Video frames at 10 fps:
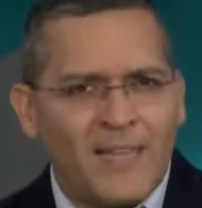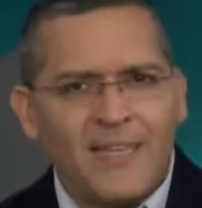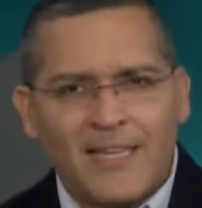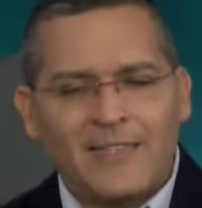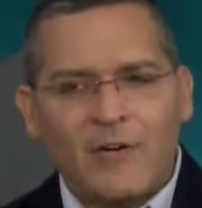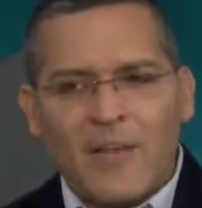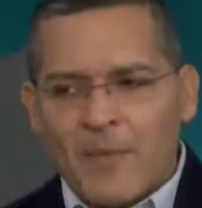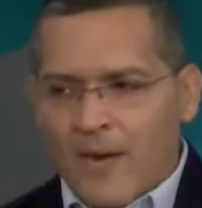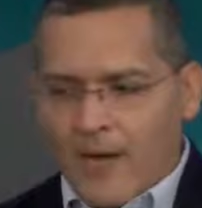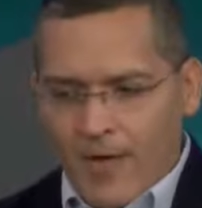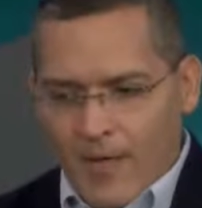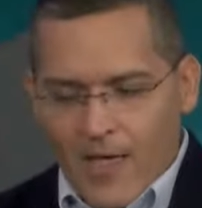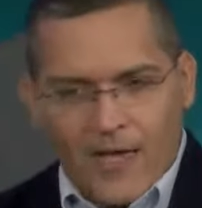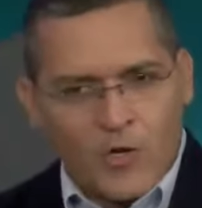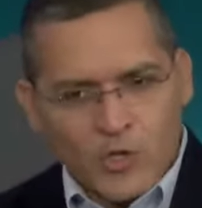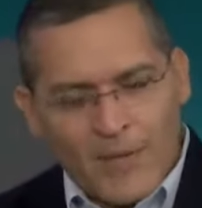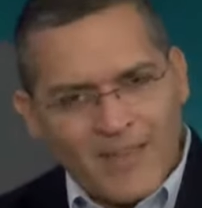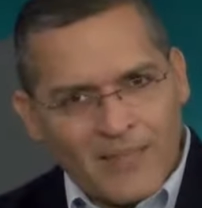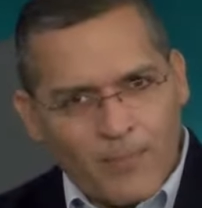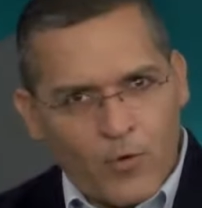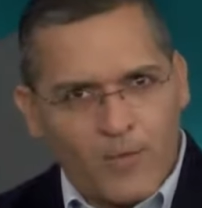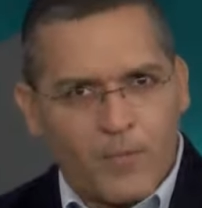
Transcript: Fíjate que esta no es la primera vez, y no solamente por,